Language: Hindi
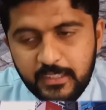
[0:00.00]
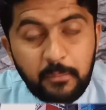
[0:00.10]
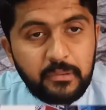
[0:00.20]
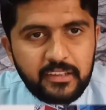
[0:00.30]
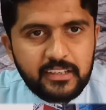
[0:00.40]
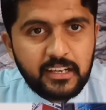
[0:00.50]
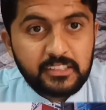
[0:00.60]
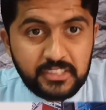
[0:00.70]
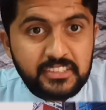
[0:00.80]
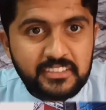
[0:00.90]
ये बड़ी
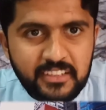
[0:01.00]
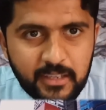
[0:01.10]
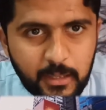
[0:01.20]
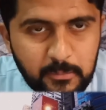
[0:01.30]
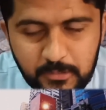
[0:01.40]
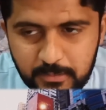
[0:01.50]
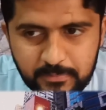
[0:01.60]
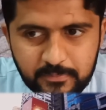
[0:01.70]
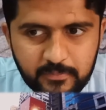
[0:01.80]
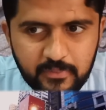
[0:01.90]
अच्छी चीज़ लगी है
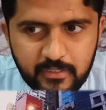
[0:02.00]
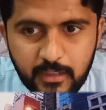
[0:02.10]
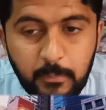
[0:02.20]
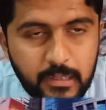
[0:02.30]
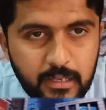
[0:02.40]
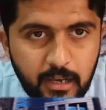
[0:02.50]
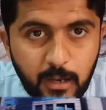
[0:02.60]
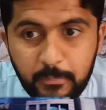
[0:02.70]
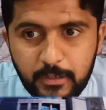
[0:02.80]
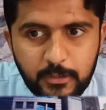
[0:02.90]
ये मैंने
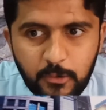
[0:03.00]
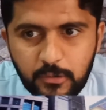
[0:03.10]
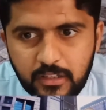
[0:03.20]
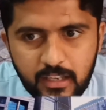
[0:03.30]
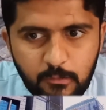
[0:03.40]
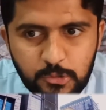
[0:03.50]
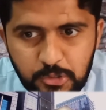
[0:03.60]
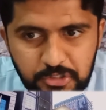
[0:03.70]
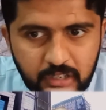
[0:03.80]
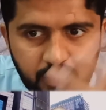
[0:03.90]
अभी नोट किया वो जो
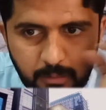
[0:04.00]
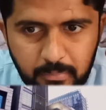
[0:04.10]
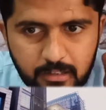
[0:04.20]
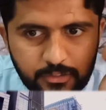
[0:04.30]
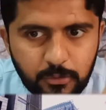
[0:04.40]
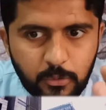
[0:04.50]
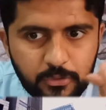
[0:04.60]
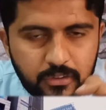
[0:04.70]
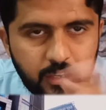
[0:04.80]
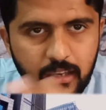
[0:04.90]
इशारे के पास से
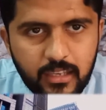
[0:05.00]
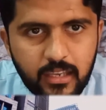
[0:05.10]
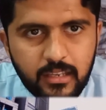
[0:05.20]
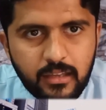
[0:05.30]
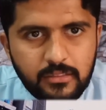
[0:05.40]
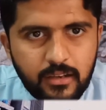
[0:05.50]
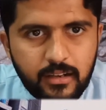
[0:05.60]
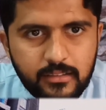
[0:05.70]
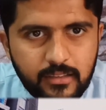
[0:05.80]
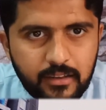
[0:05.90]
क्रॉस किया ये नहीं है कि
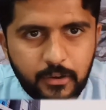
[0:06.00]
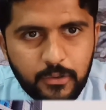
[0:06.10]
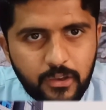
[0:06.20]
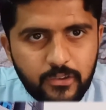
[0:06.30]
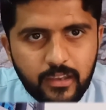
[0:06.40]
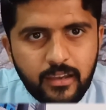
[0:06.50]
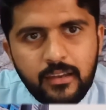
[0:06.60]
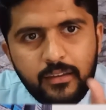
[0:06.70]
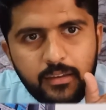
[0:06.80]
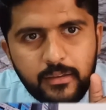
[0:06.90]
तारा तारा हुई हुई हैं
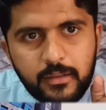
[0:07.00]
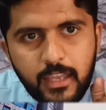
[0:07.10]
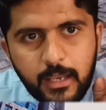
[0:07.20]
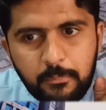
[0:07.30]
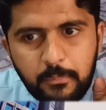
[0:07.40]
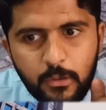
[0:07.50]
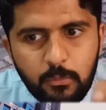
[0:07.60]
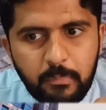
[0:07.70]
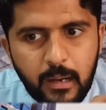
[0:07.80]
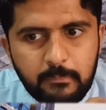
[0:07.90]
एक
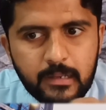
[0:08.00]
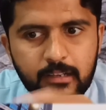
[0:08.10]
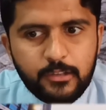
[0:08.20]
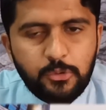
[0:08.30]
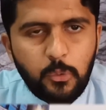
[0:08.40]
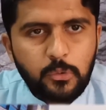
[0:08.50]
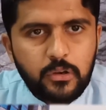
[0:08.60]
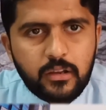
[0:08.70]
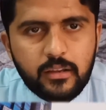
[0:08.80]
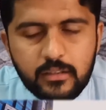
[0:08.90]
बिल्कुल पाइपलाइन के थ्रू
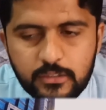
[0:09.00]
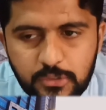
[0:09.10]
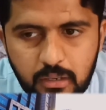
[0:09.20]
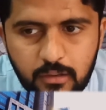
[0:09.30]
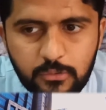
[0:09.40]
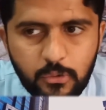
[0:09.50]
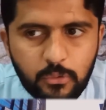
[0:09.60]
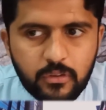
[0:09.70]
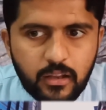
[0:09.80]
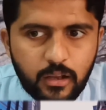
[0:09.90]
उन्होंने जो है उसको
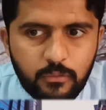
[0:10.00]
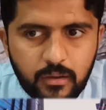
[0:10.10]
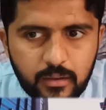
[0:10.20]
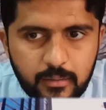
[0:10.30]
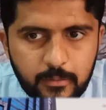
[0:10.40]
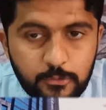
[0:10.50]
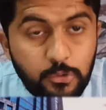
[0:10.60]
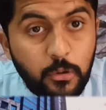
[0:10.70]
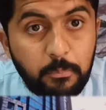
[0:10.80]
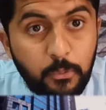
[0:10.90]
गुजारा हुआ है
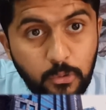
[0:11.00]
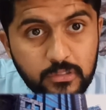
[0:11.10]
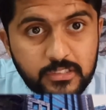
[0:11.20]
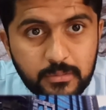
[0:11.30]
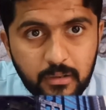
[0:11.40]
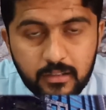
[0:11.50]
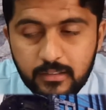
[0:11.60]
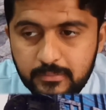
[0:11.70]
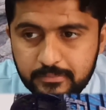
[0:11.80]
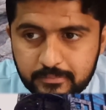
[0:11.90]
जो बहुत अच्छी बात
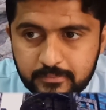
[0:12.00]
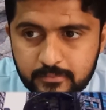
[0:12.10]
है